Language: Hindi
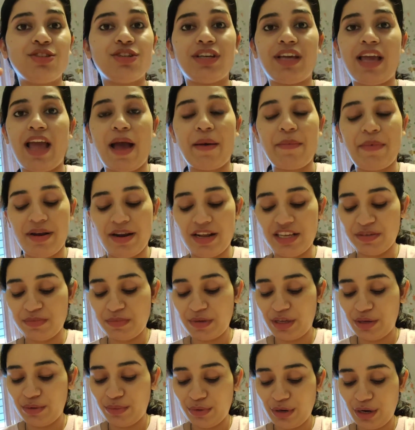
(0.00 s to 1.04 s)
जो कैप है ना
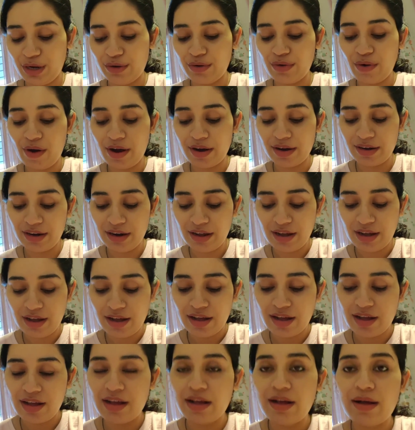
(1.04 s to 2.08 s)
इसमें यूनिकॉर्न
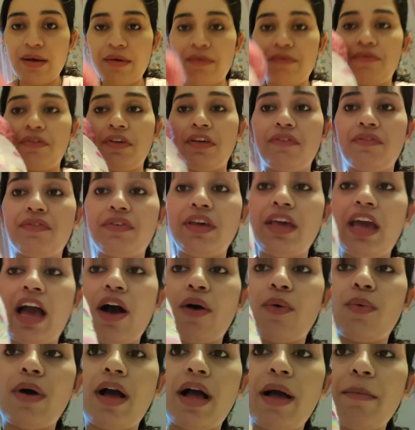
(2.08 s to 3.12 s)
वीव किया
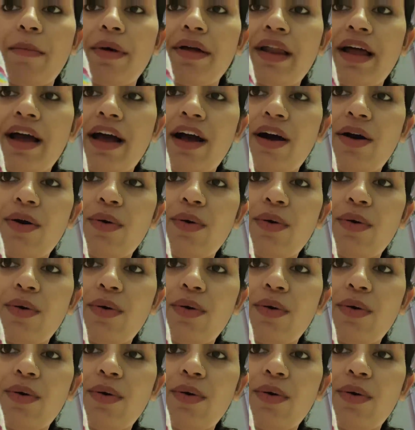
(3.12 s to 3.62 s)
हुआ है बनाया